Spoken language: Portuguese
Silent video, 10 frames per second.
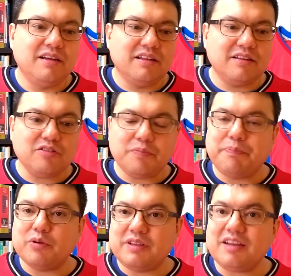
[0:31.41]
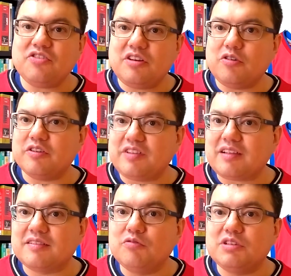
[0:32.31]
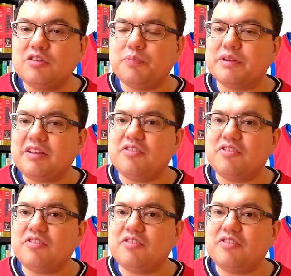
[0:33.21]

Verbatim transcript: tanto poder de negociação, tanto poder